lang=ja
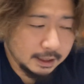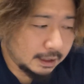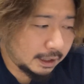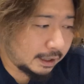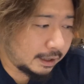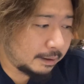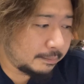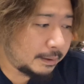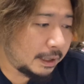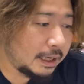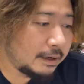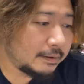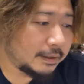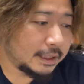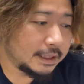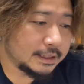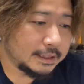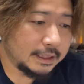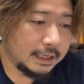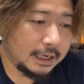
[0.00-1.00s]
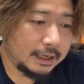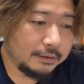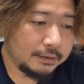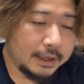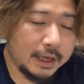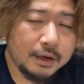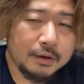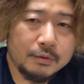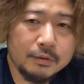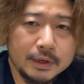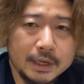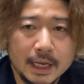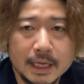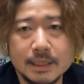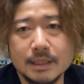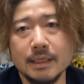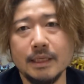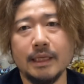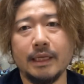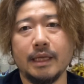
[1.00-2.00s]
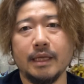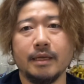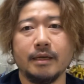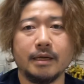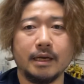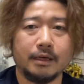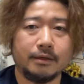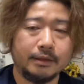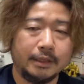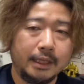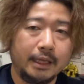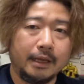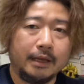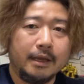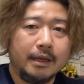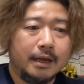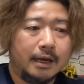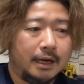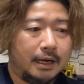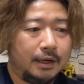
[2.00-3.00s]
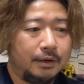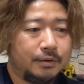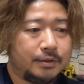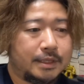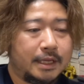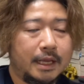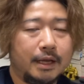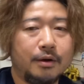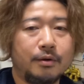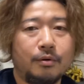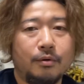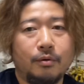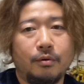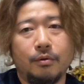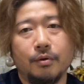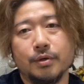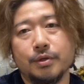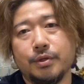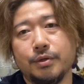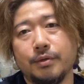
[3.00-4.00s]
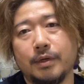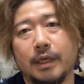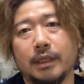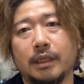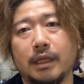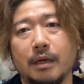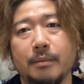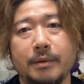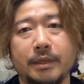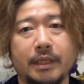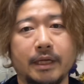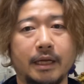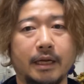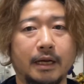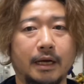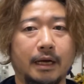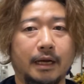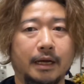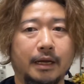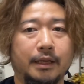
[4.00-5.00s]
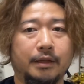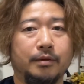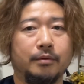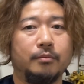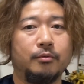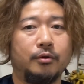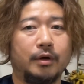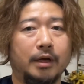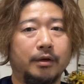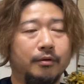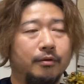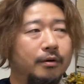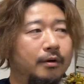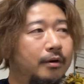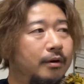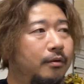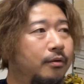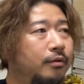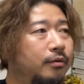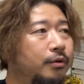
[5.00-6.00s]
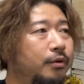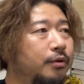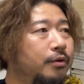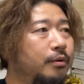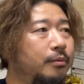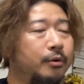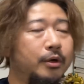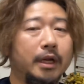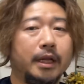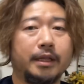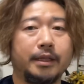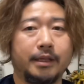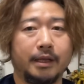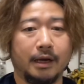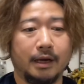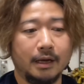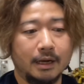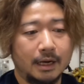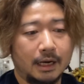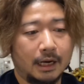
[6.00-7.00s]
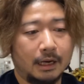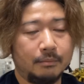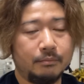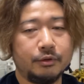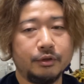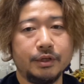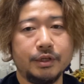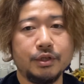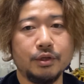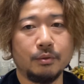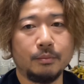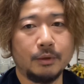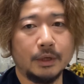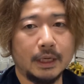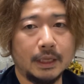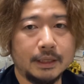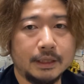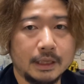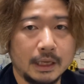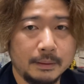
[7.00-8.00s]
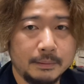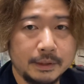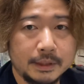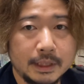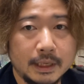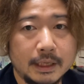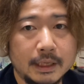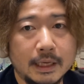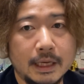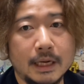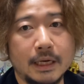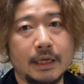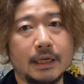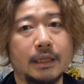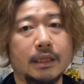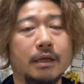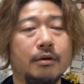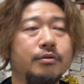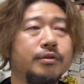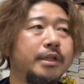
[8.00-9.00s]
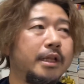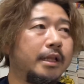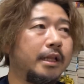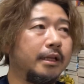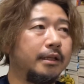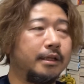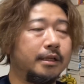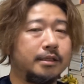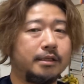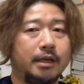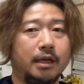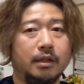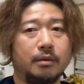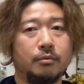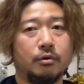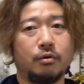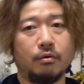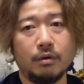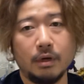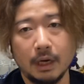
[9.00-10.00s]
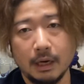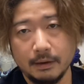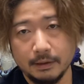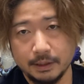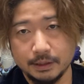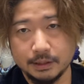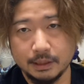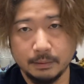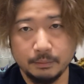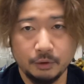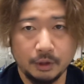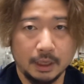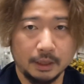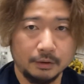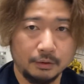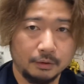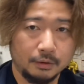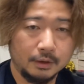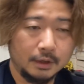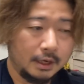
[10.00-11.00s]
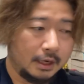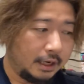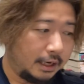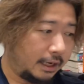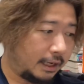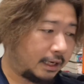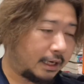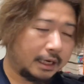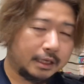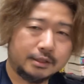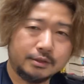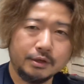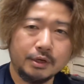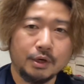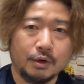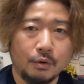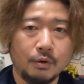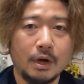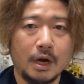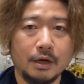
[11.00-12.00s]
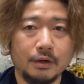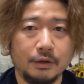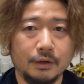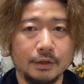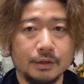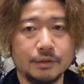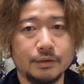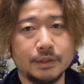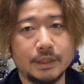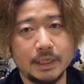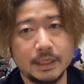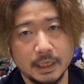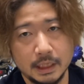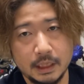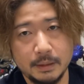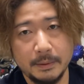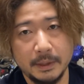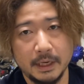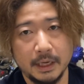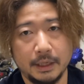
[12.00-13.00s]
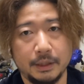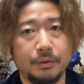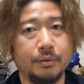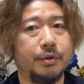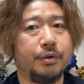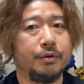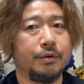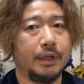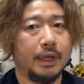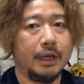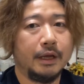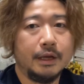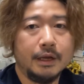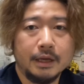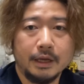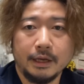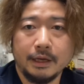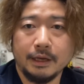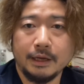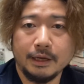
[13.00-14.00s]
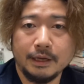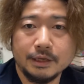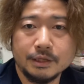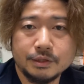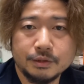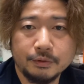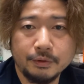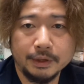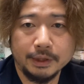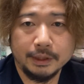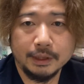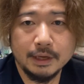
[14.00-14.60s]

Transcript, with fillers: えー、前はですね、あの、結構安い金額で、あの、成功報酬型みたいな、えっ、ー、と、もうあの、ほとんどボランティア、半分以上ボランティアみたいなやり方をしてたんですけれども、今回はですね、もうあの、えー、がっつり高額、そして先払いというね、えー、すごい、